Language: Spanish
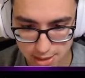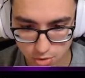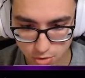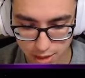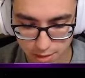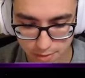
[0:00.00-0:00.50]

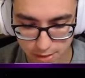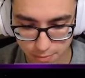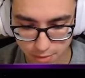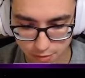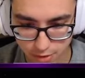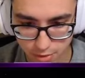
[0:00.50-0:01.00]
Jugad bien, por
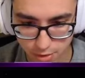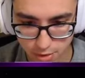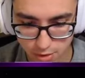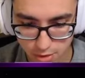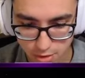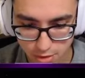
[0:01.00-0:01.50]
favor
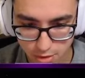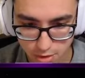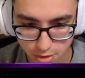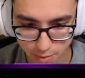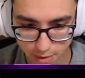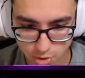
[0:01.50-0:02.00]

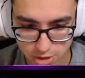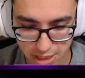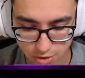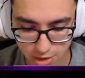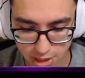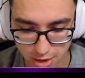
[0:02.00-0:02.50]
No me gusta
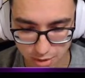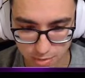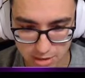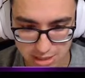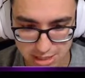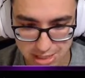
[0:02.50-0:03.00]
noqueo,
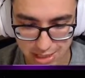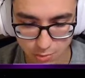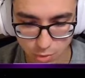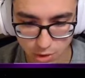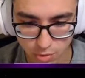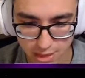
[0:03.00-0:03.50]
porque si se te
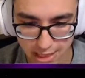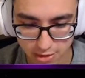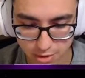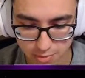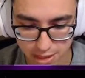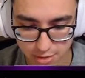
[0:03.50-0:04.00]
muere un
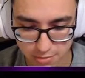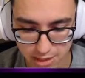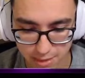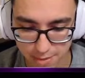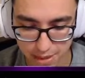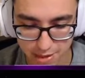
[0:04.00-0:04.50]
random ya,
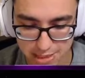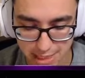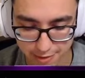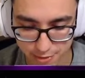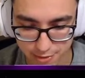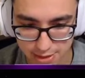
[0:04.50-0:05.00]
ya pierdes la
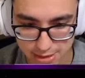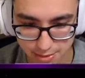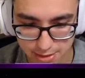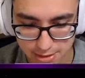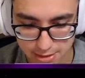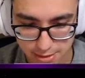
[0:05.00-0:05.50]
ronda,
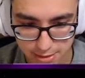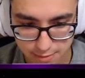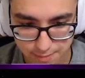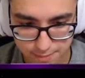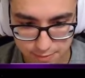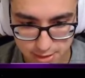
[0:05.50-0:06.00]
¿sabes?
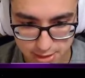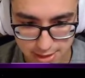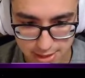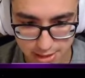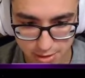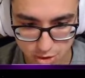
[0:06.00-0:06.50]
Si
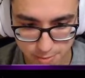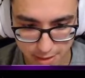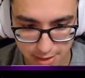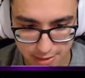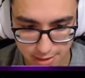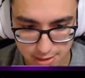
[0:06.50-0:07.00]
estás en 2
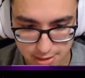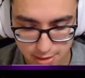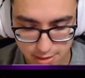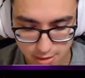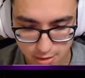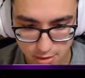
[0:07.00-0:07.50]
para 3
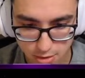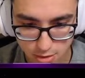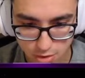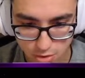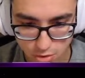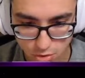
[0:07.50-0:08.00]

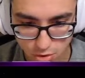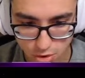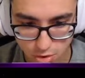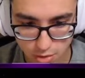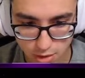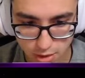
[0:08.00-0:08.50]

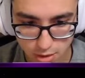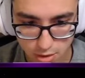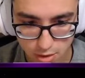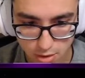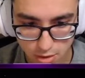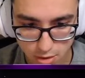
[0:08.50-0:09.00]
Ojo, ¿eh?
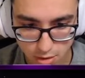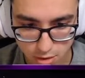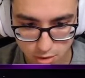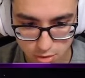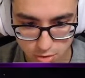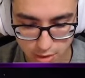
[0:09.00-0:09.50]

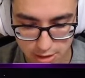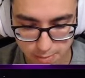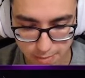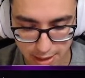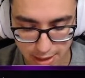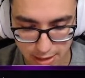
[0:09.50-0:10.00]
Yo voy a
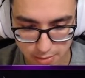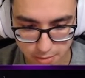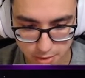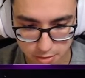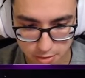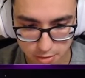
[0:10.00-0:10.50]
disparar ahí, bro
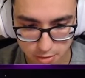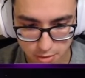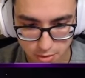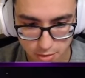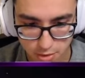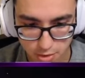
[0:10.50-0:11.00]

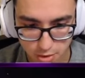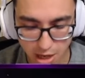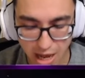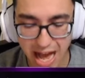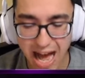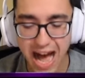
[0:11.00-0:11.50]

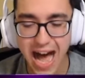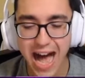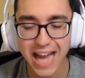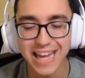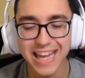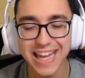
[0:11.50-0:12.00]

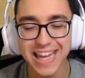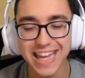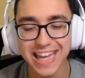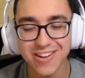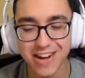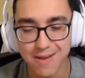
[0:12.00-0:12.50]
¡Ay!
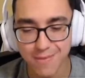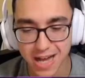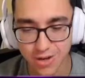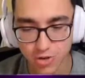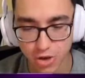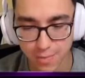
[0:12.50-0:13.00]
No era
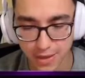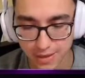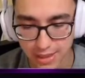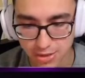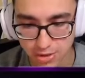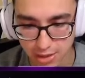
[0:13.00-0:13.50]
malo, ¿no? El
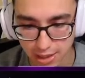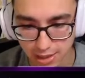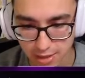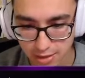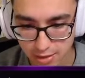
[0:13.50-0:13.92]
predicto? o qué?